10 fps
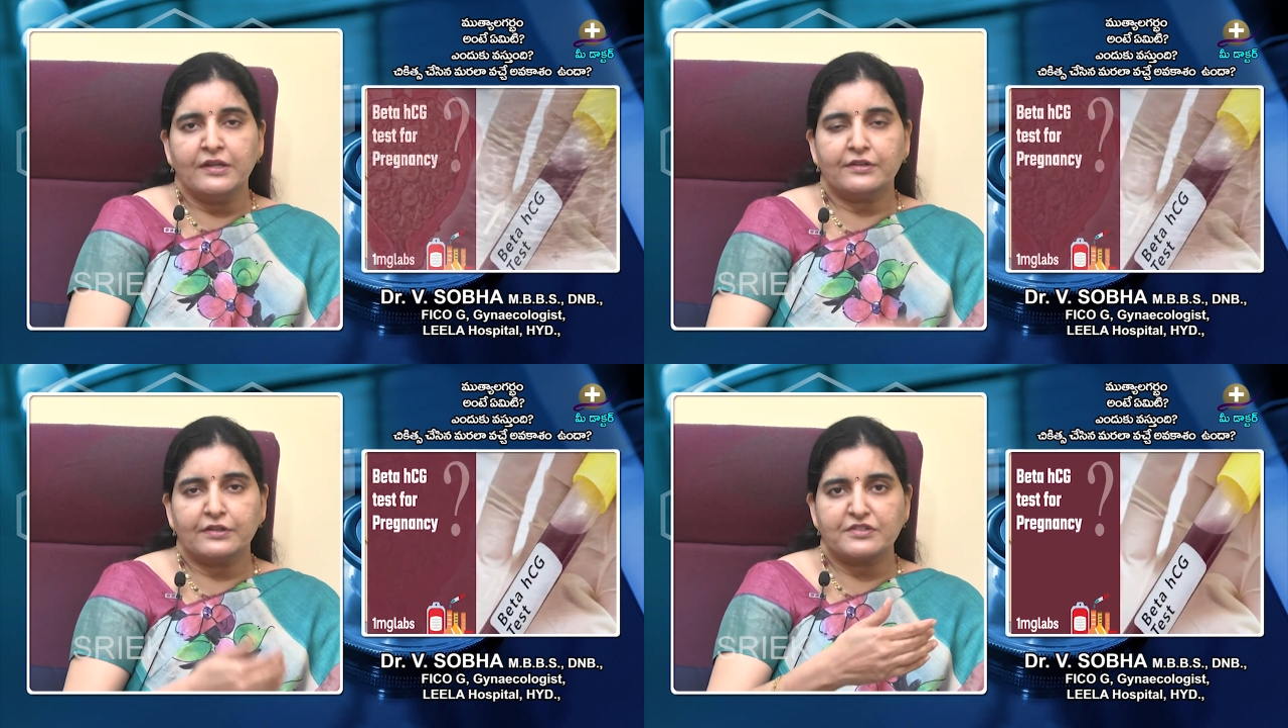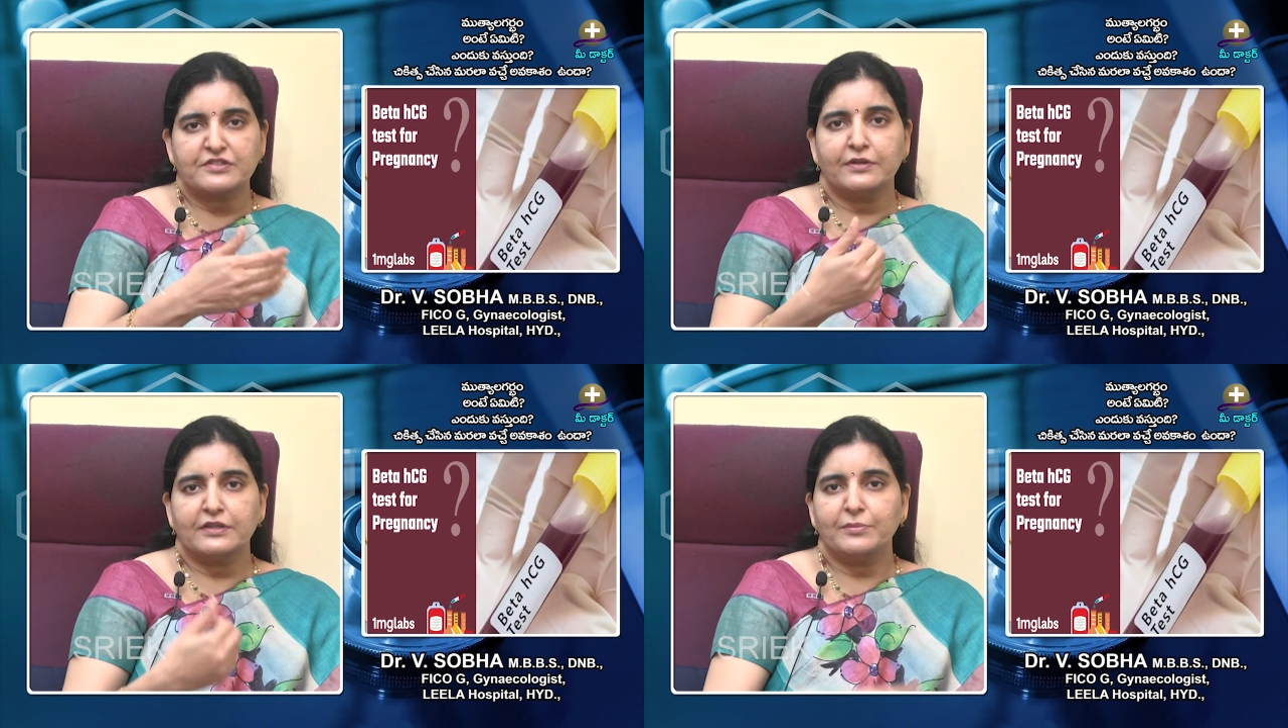తర్వాత
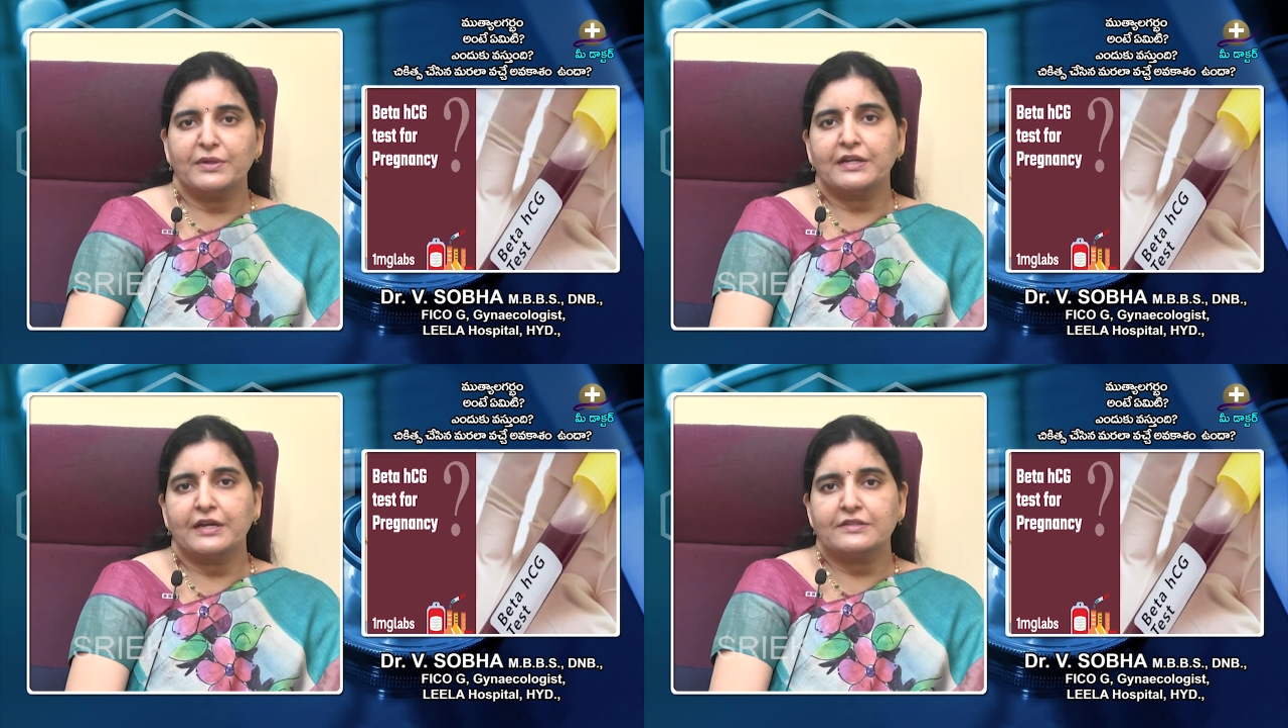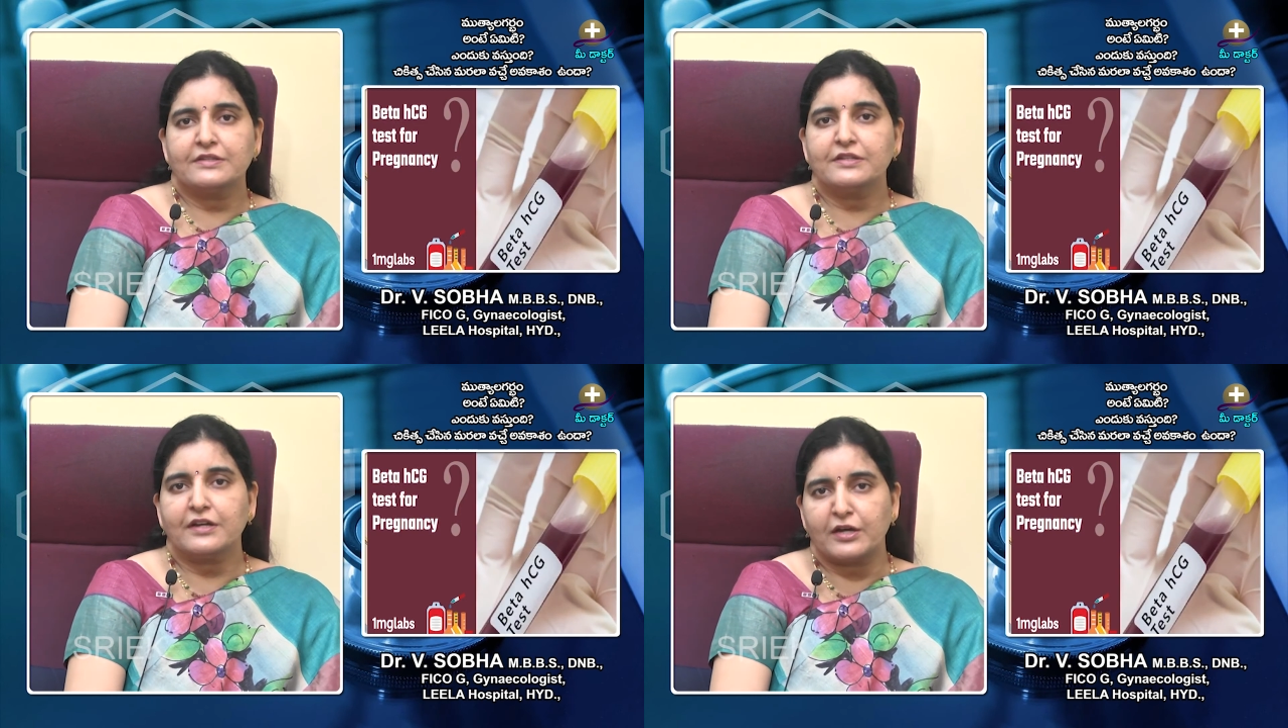అవసరమైతే బీటా
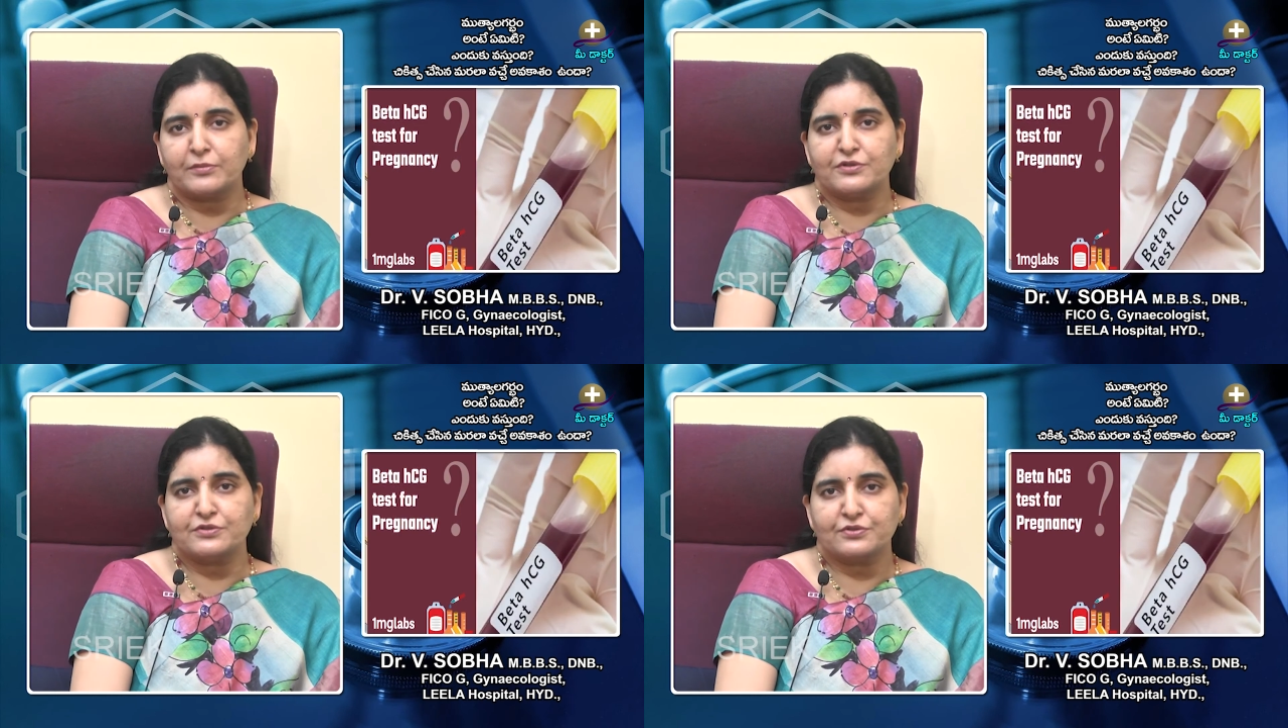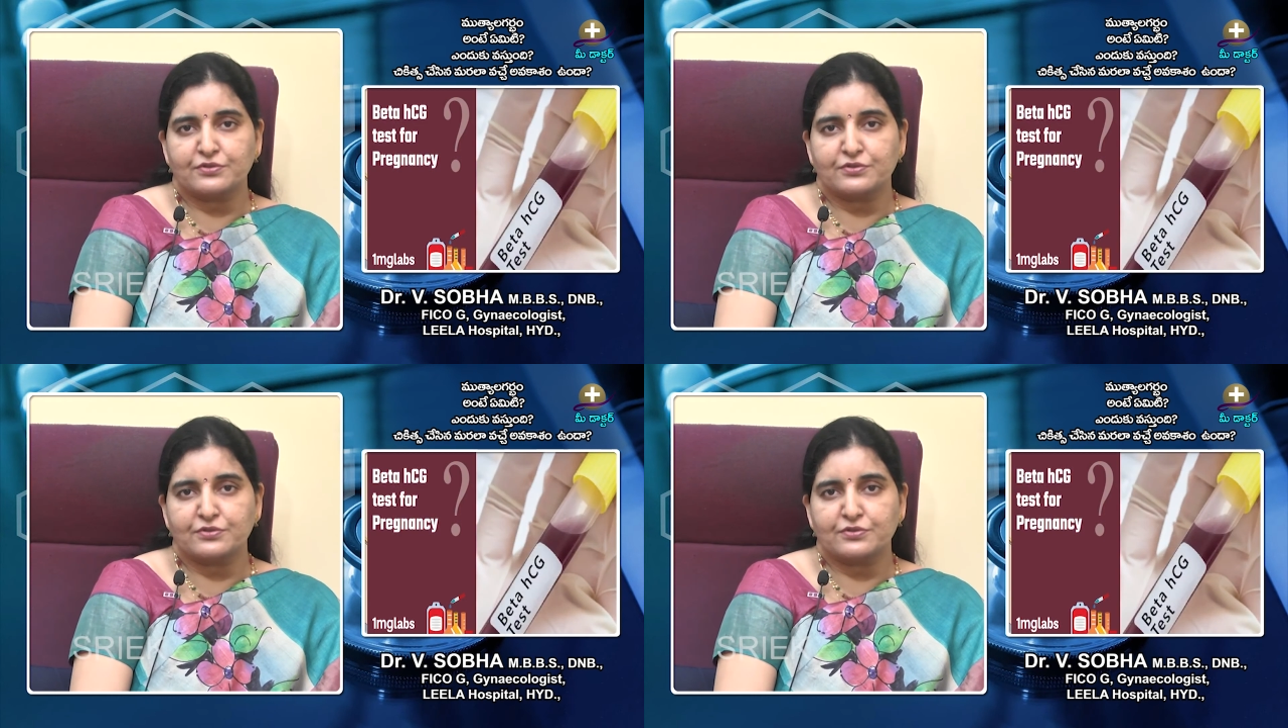ఐసీజీ హార్మోన్స్